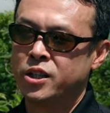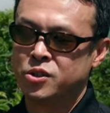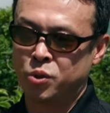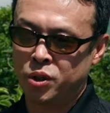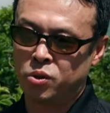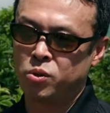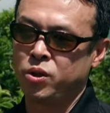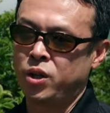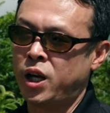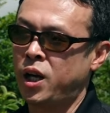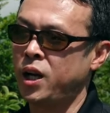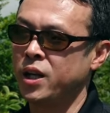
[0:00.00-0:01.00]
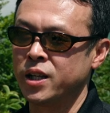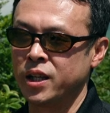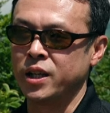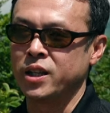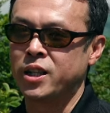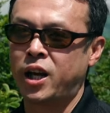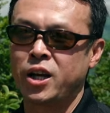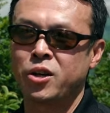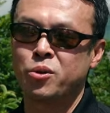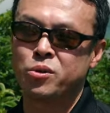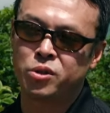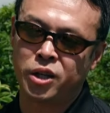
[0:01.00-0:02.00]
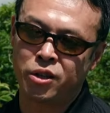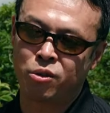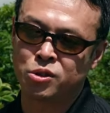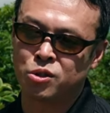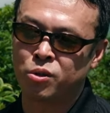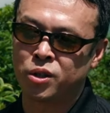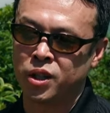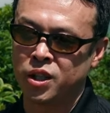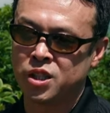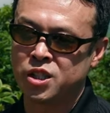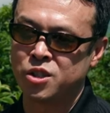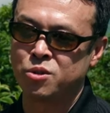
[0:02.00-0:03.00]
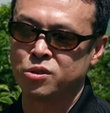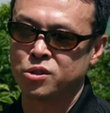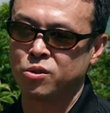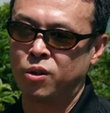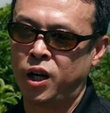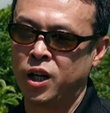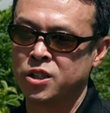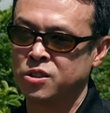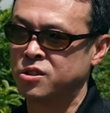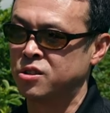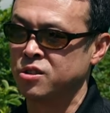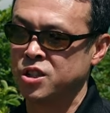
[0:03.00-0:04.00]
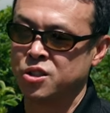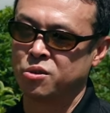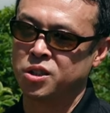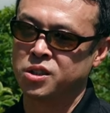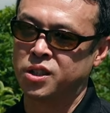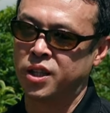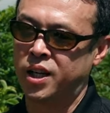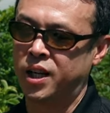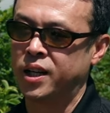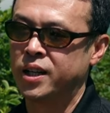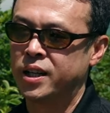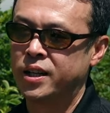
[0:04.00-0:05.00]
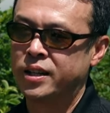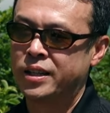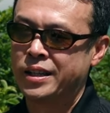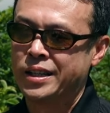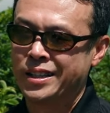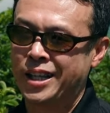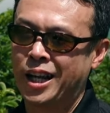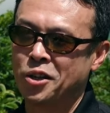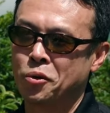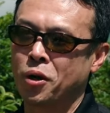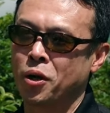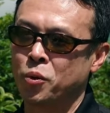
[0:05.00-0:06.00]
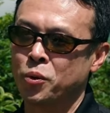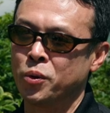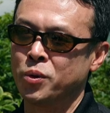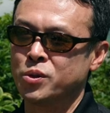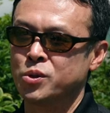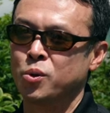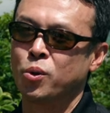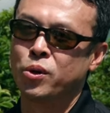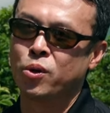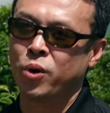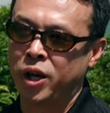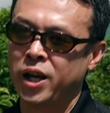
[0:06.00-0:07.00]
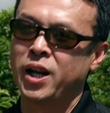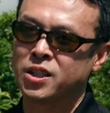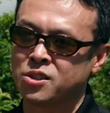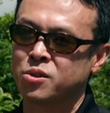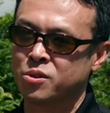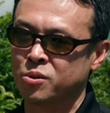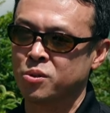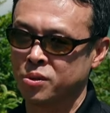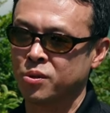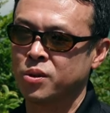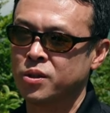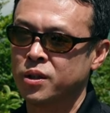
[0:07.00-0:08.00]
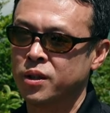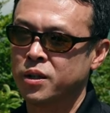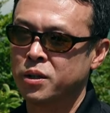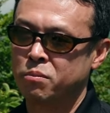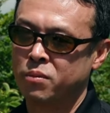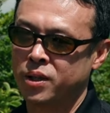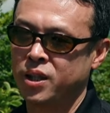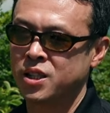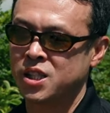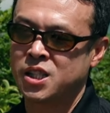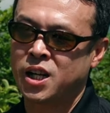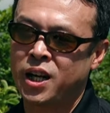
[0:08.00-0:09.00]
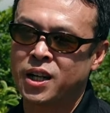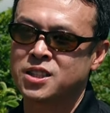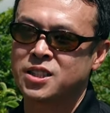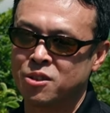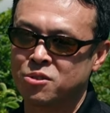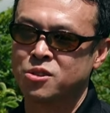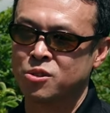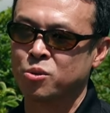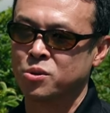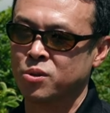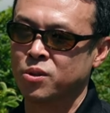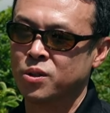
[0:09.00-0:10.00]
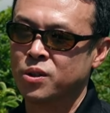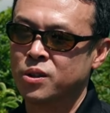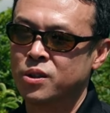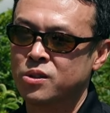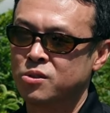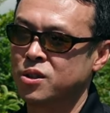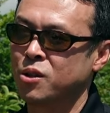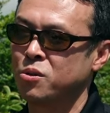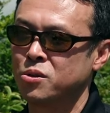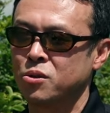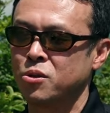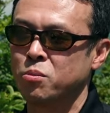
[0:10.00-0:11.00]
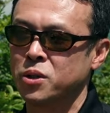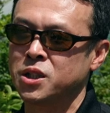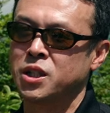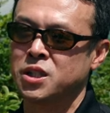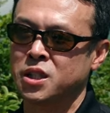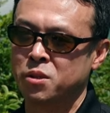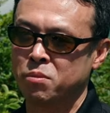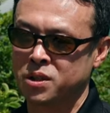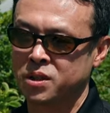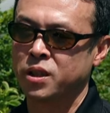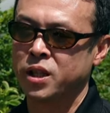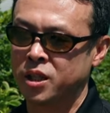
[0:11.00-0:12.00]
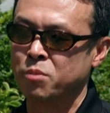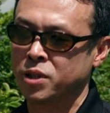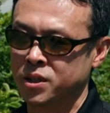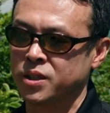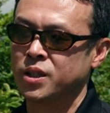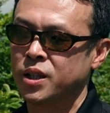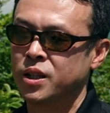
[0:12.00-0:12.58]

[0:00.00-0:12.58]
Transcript: それとやはり大量の電力消費 CO2 を排出する事業ですからなんとかこの総量を減らすということまた自家発電をすることそういったことを目指してきますいきます。